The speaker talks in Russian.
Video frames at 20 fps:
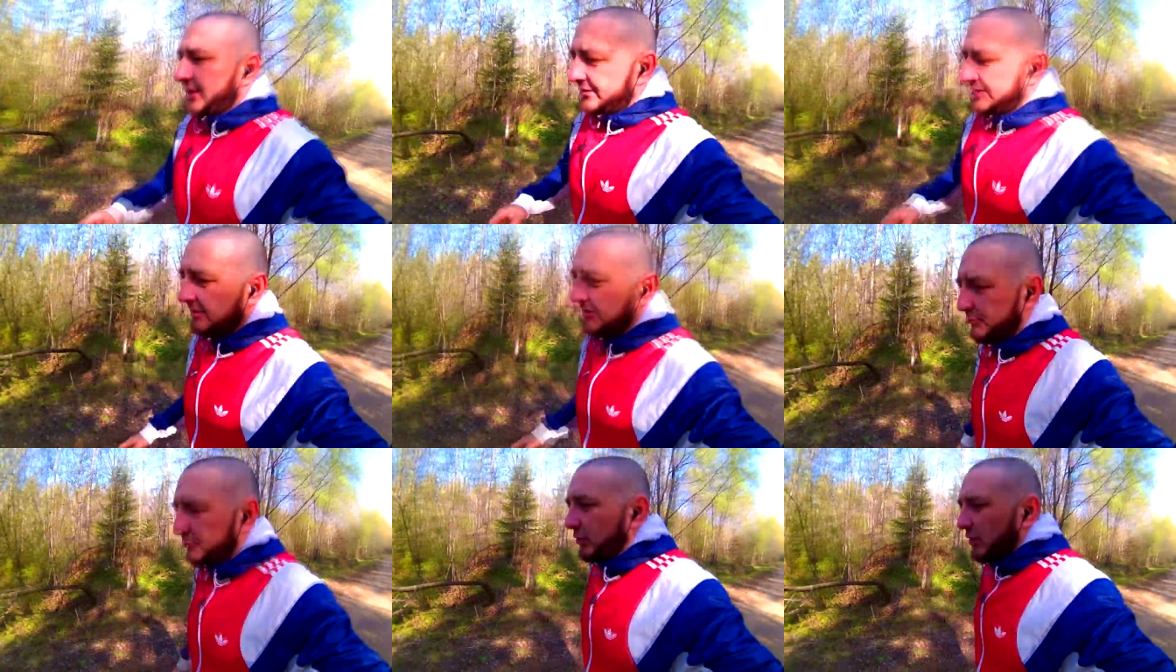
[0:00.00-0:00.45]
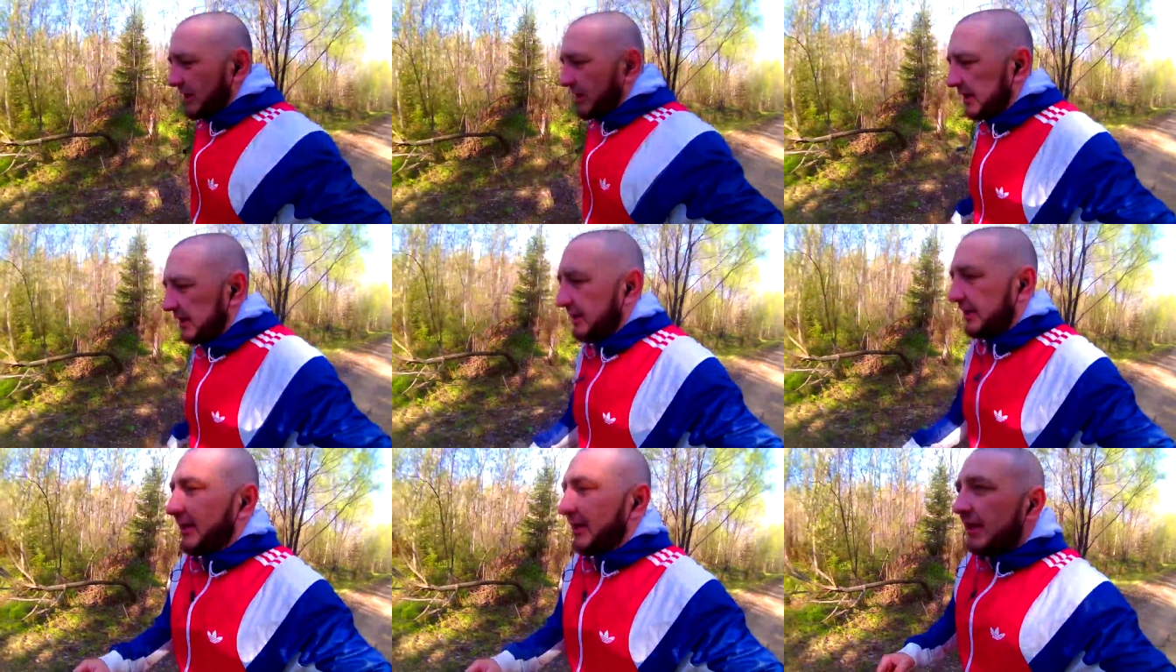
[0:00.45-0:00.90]
тем
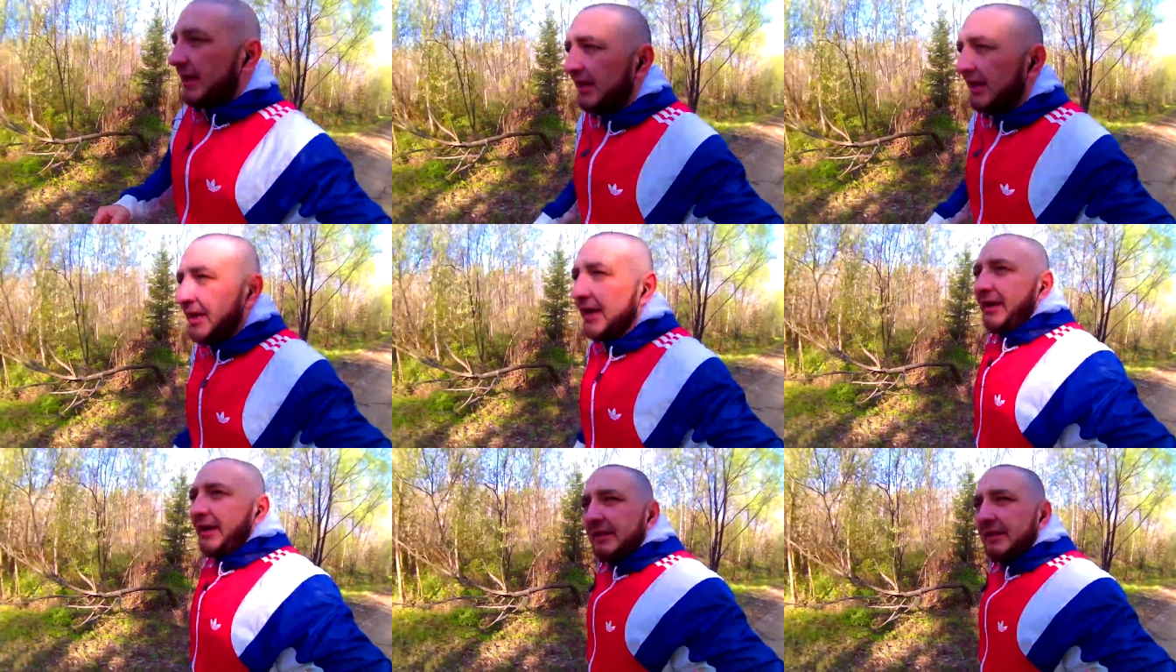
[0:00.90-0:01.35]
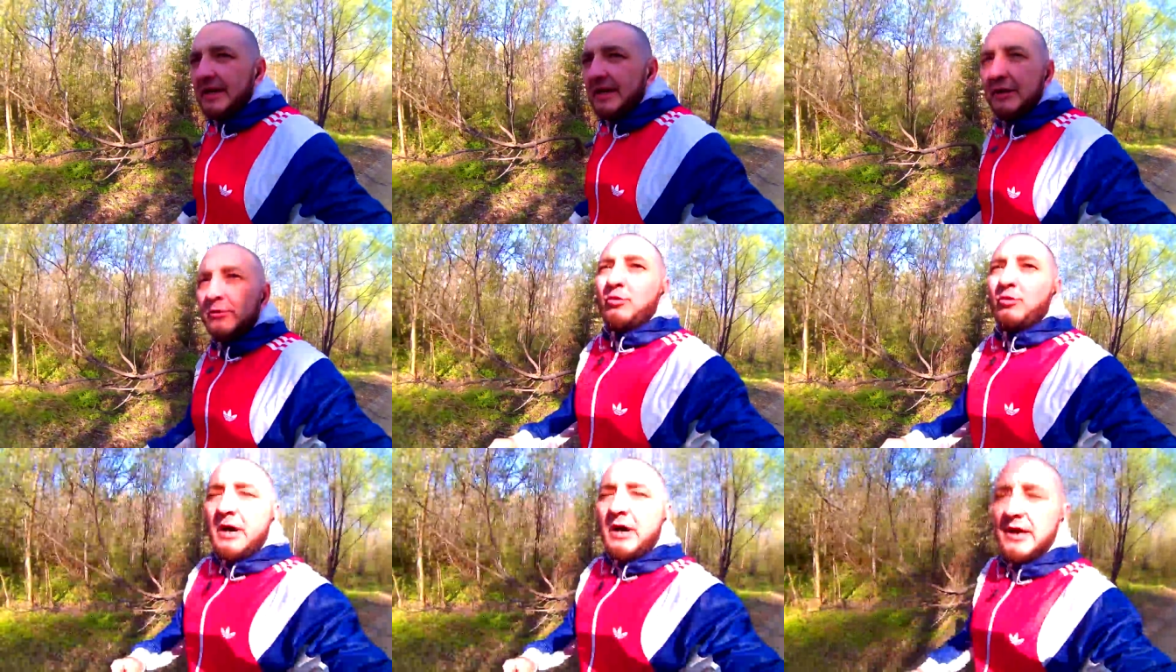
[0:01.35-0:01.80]
более, это
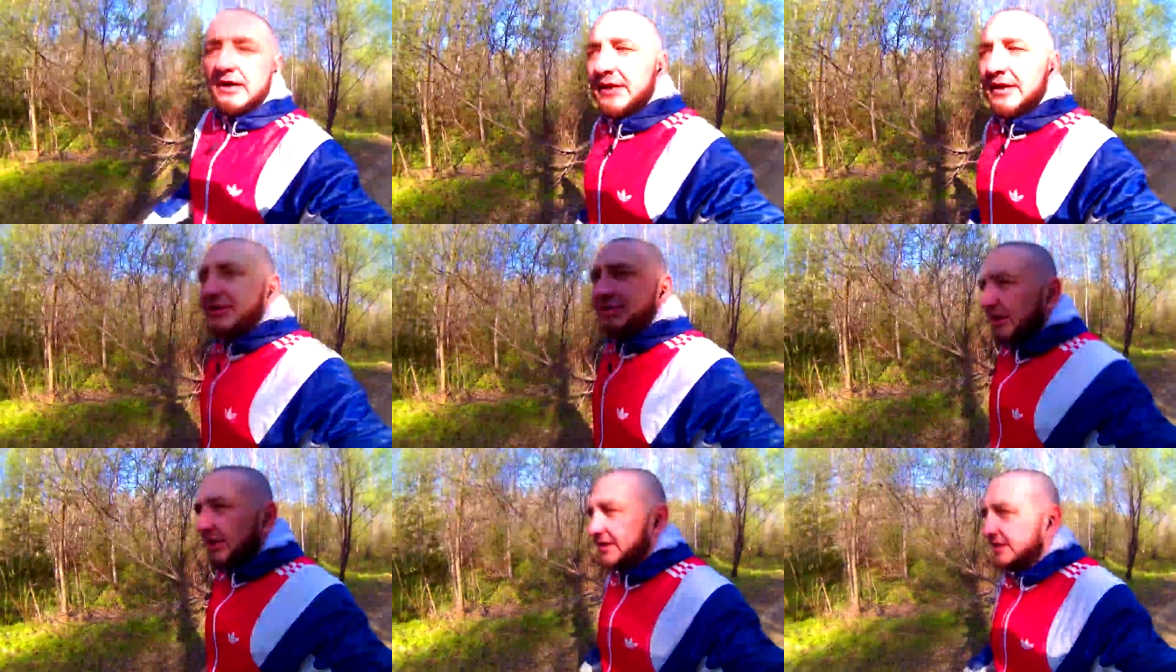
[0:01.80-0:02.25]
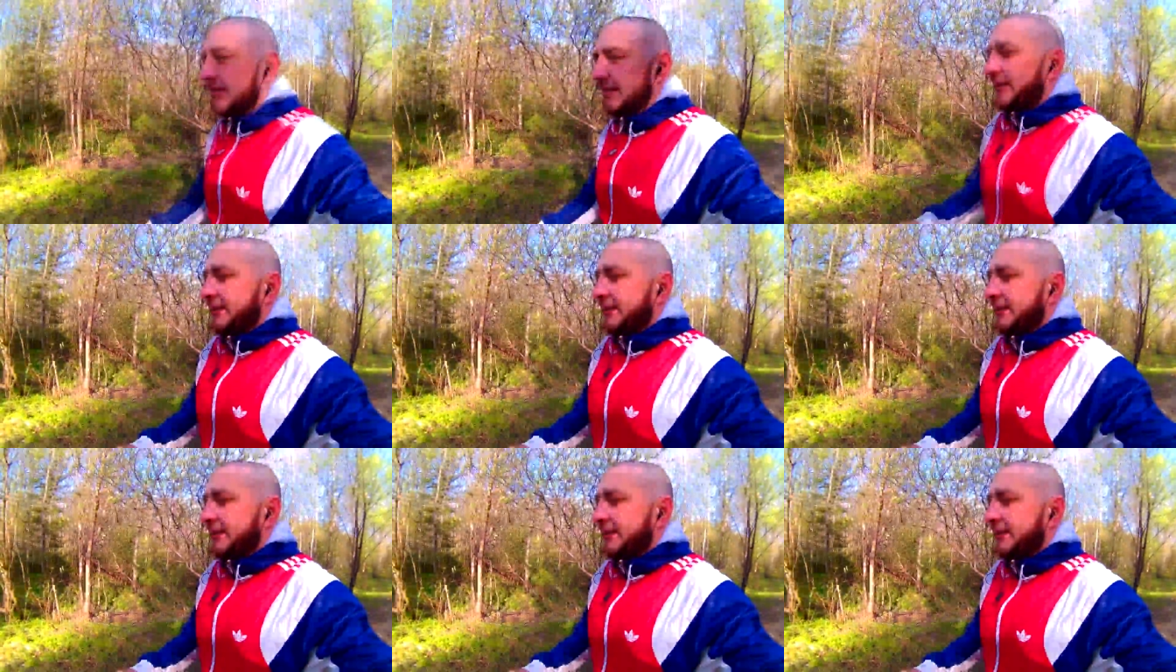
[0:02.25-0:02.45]
актуально сейчас.